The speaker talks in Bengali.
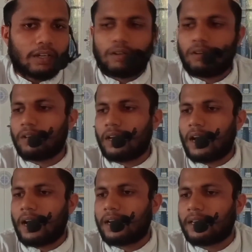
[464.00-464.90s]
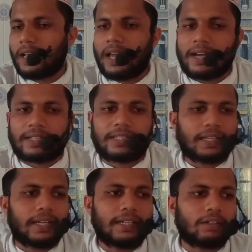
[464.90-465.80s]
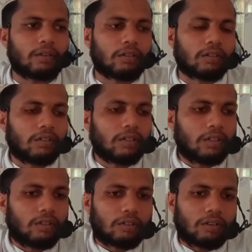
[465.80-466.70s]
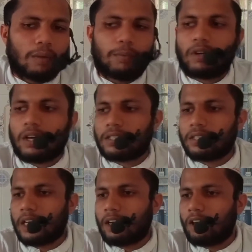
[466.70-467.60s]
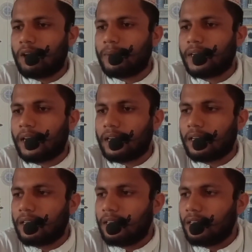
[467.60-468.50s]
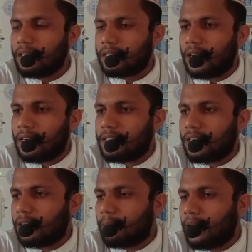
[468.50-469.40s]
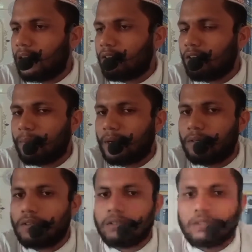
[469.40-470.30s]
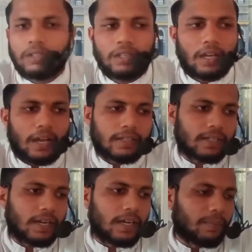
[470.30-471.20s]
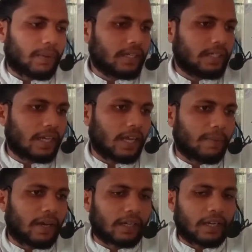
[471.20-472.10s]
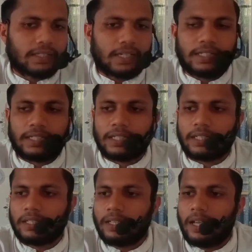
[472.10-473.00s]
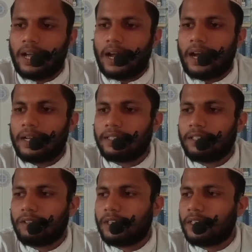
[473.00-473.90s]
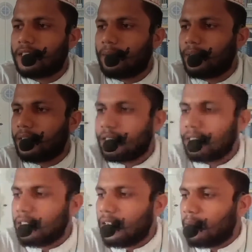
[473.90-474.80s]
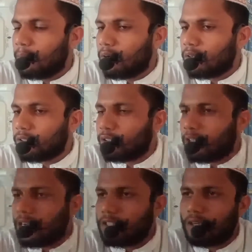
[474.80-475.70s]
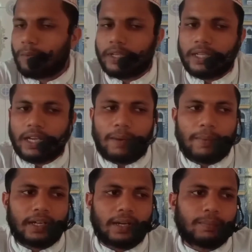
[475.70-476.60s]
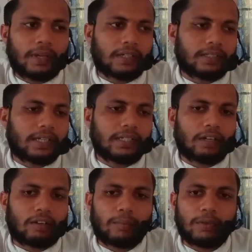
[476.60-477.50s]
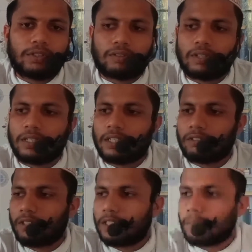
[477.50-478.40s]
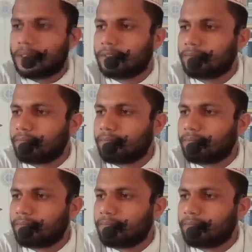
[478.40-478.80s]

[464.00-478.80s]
তখন আর এক সেকেন্ডও অবকাশ দেওয়া হবে না সাথে সাথে মালাকুল মাউত আজরাইল প্রেসটা আমার কাছে এসে হাজির হয়ে যাবে এবং যথাসময়ে আমার আপনার যানটা কবজ করে নিয়ে চলে যাবে